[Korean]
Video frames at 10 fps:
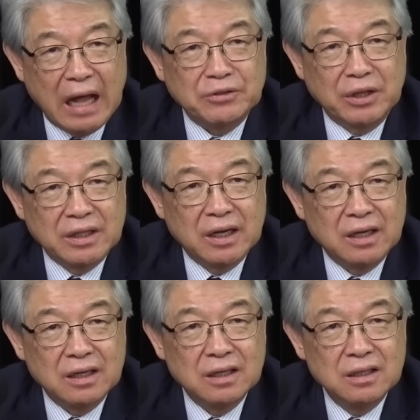안
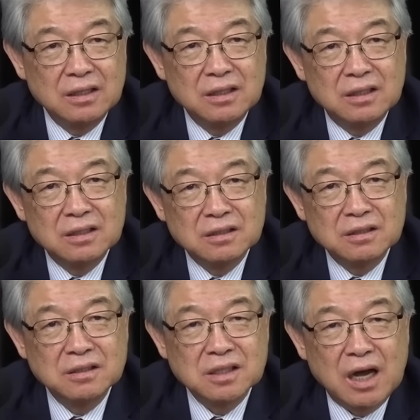된다.
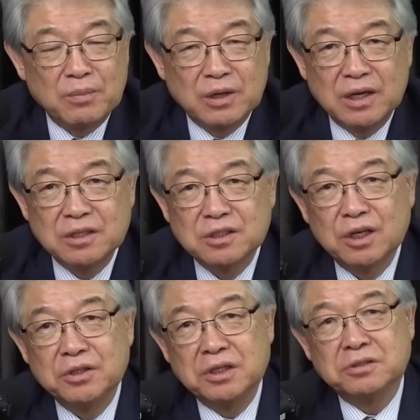근데 이제 카말라
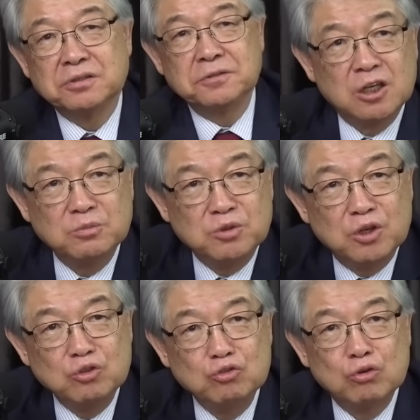해리스가 됐죠.
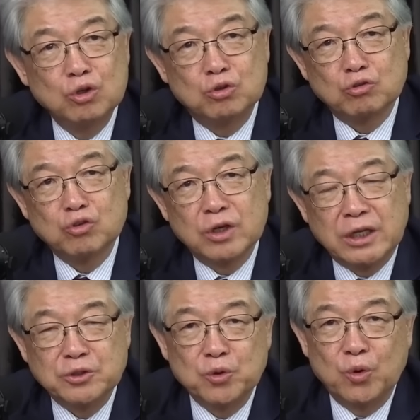금년 6월
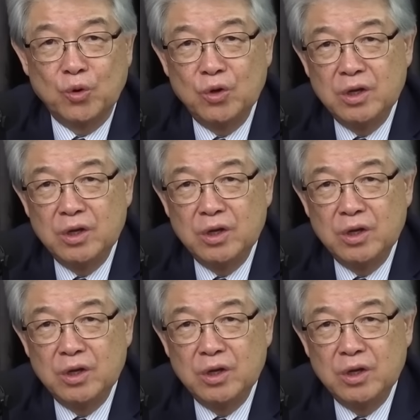초순까지도